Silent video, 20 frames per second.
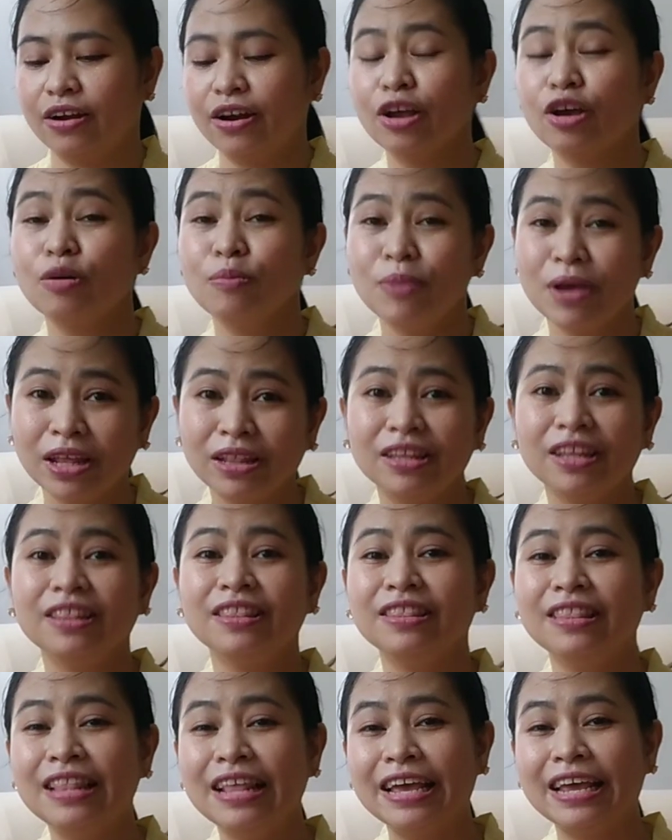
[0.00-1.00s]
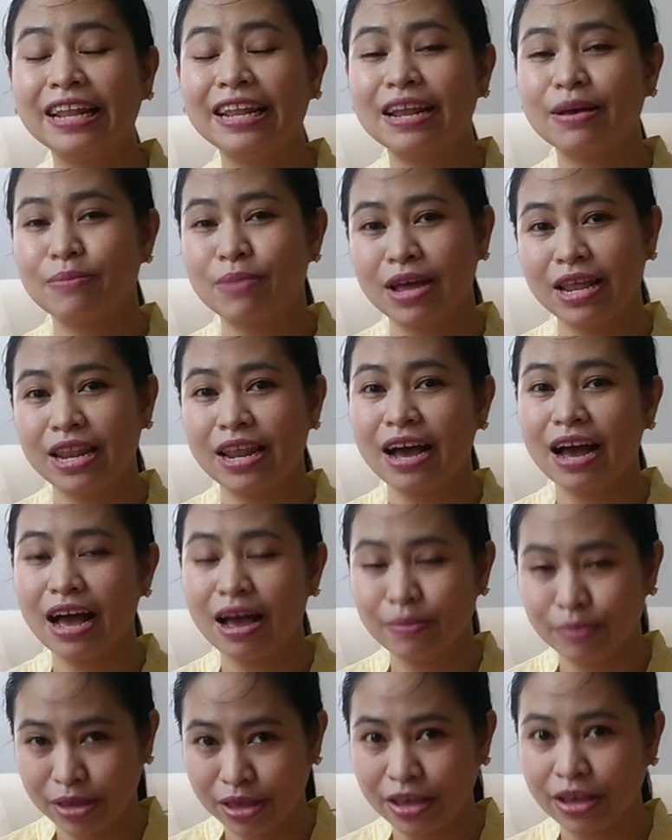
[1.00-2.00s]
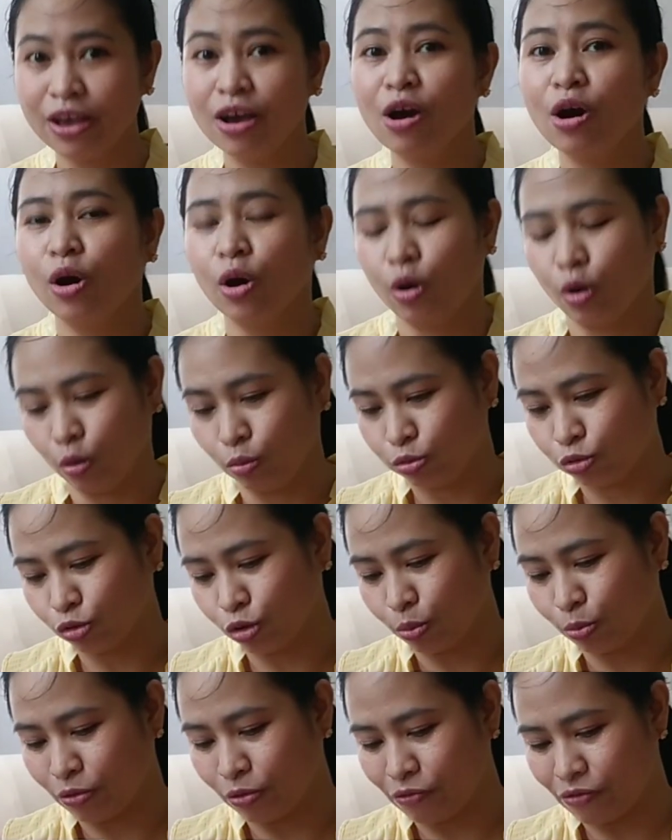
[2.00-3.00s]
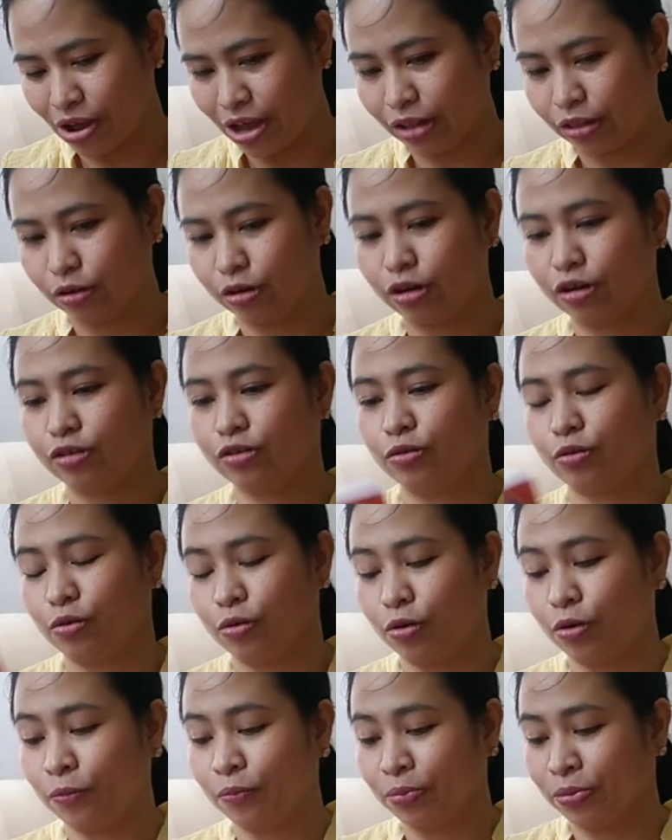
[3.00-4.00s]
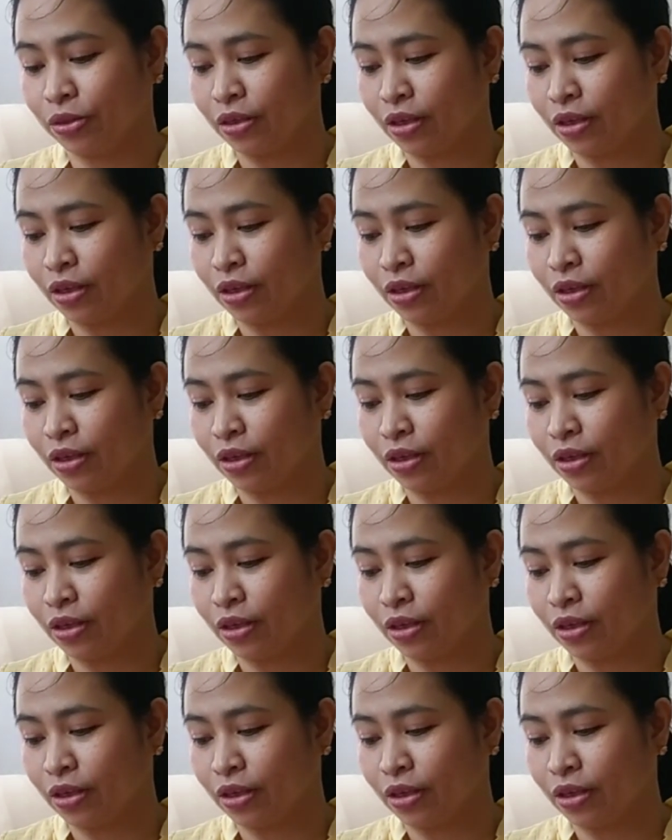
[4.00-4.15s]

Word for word: recommended din naman ng aming homeschool provider. So,